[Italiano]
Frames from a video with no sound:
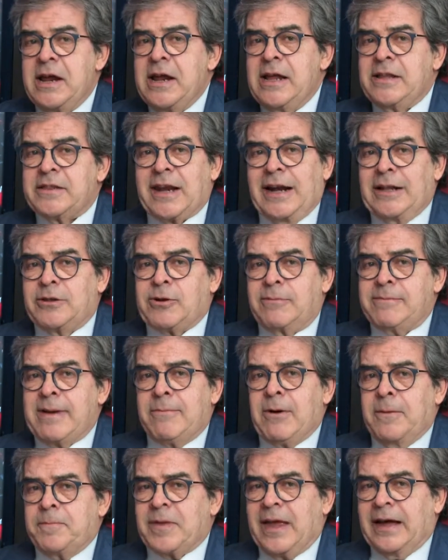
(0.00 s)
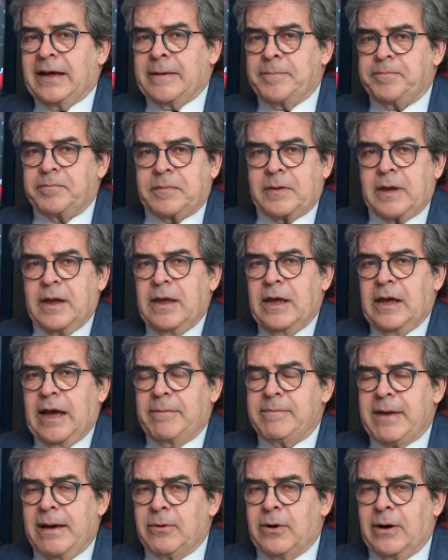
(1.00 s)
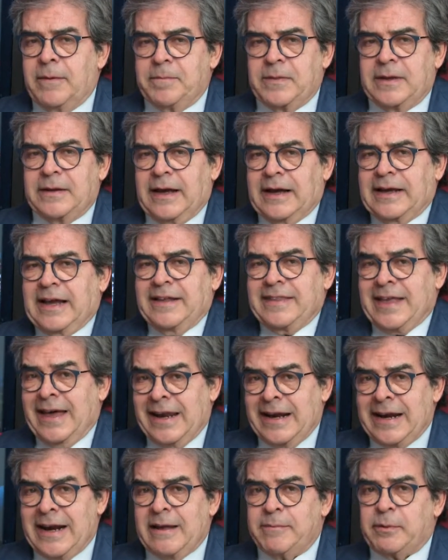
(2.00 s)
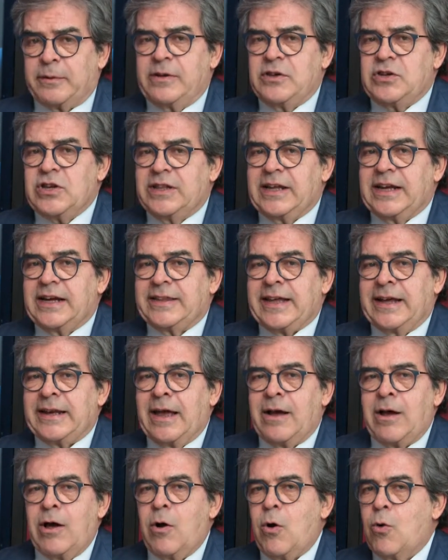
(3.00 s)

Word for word: Tra l'altro abbiamo... Eh, Abbiamo a Catania, nella provincia di Catania,